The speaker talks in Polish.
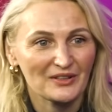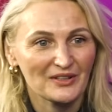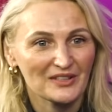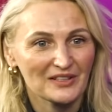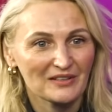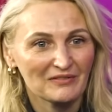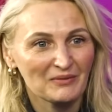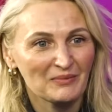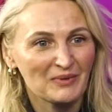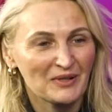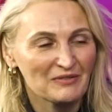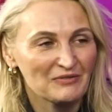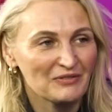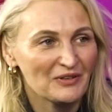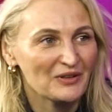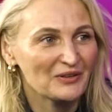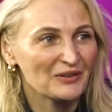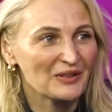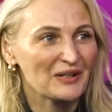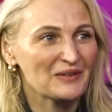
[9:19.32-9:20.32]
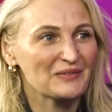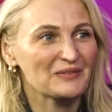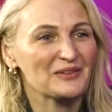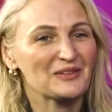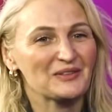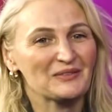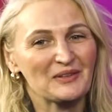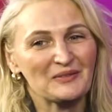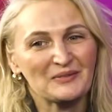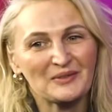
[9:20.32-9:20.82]
stoję za wibrafonem,
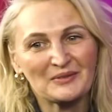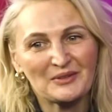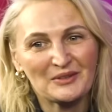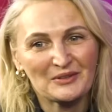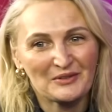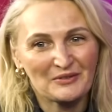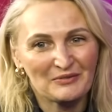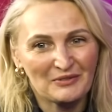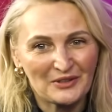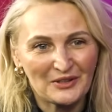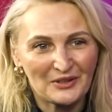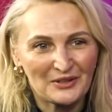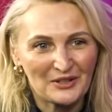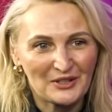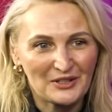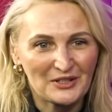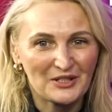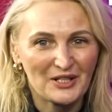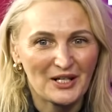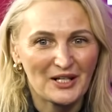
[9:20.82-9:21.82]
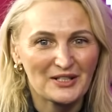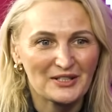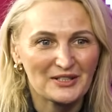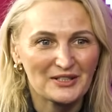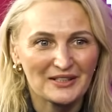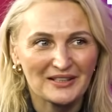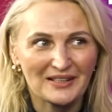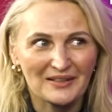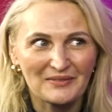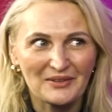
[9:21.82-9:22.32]
gdzie moja publiczność wygodnie
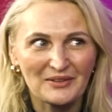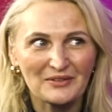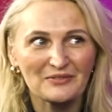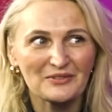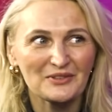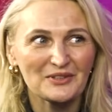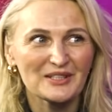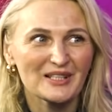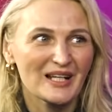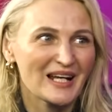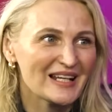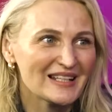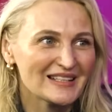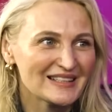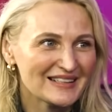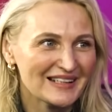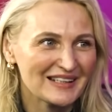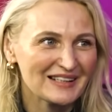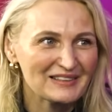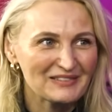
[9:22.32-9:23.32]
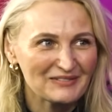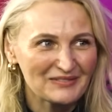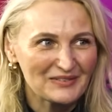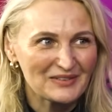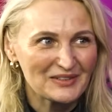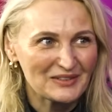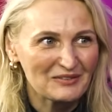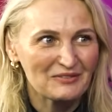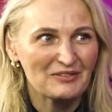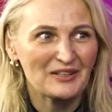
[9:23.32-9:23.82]
siedzi, gramy o 20, no po
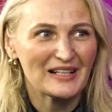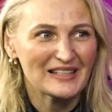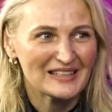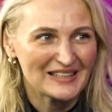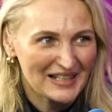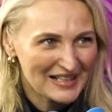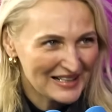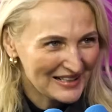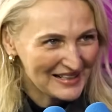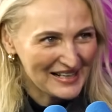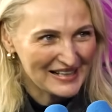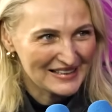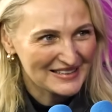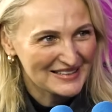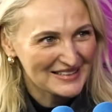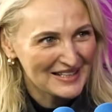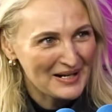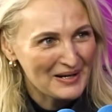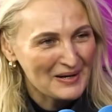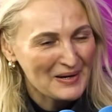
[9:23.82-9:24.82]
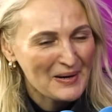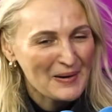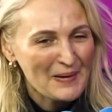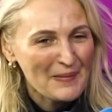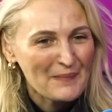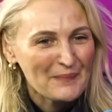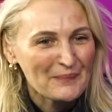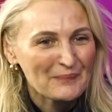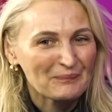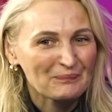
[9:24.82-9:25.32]
prostu Francja elegancja.
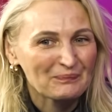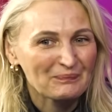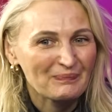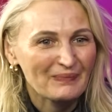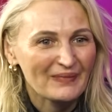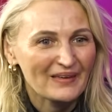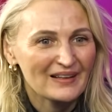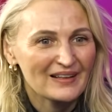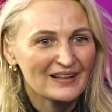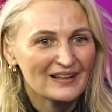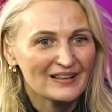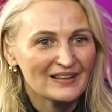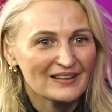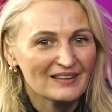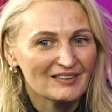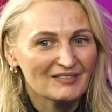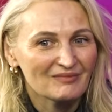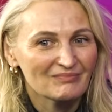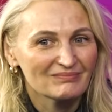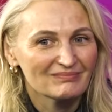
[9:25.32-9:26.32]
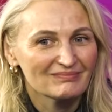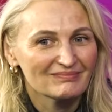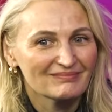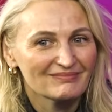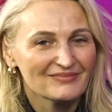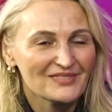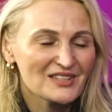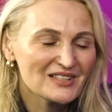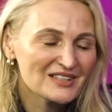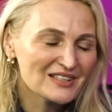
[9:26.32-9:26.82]
E,
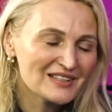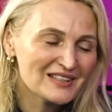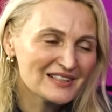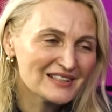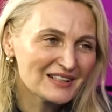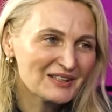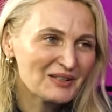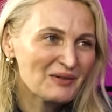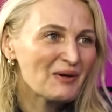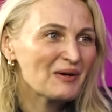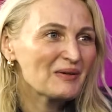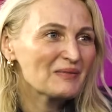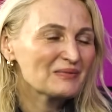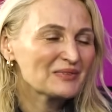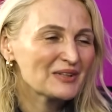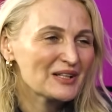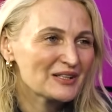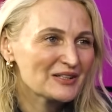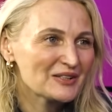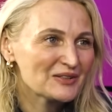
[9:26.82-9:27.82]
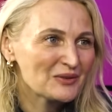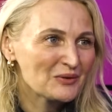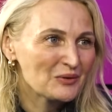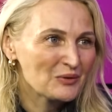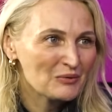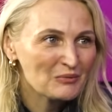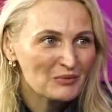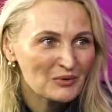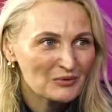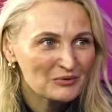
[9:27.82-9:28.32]
no i zatęskniłam teraz do
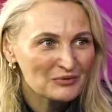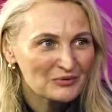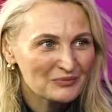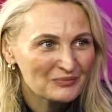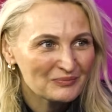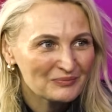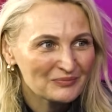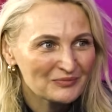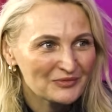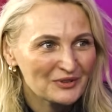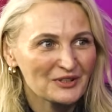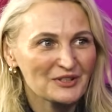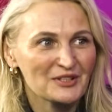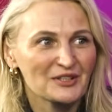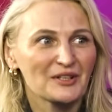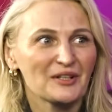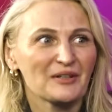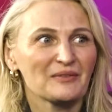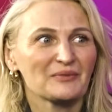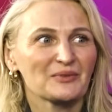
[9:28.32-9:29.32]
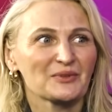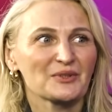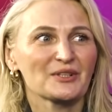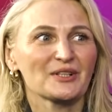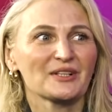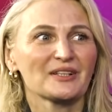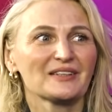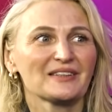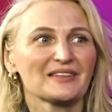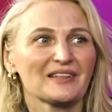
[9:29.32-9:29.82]
klubów, gdzie
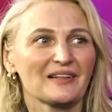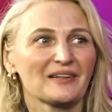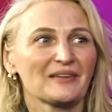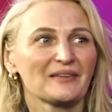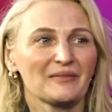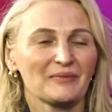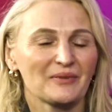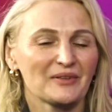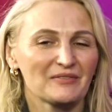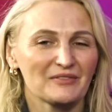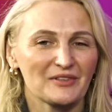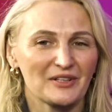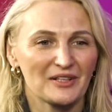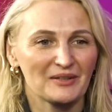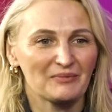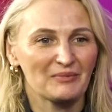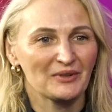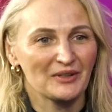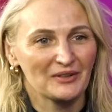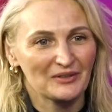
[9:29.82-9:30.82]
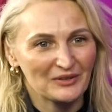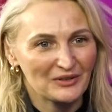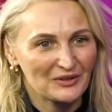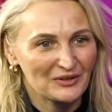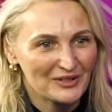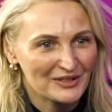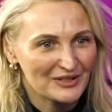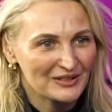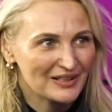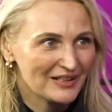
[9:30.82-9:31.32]
muszę tak naprawdę ponad
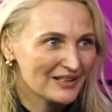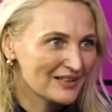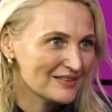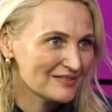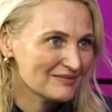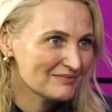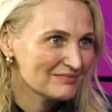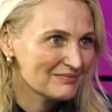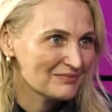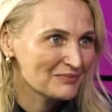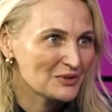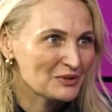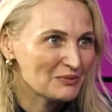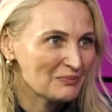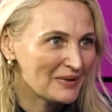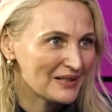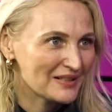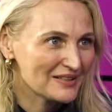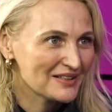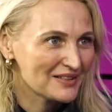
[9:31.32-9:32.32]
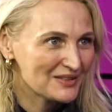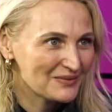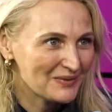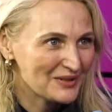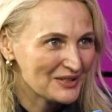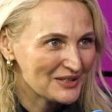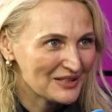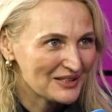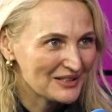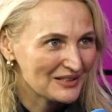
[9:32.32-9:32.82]
godzinę być bardzo
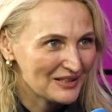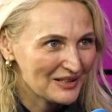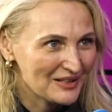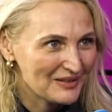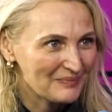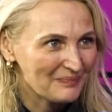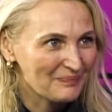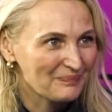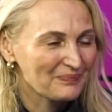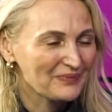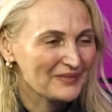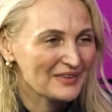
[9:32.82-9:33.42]
ekspresyjna.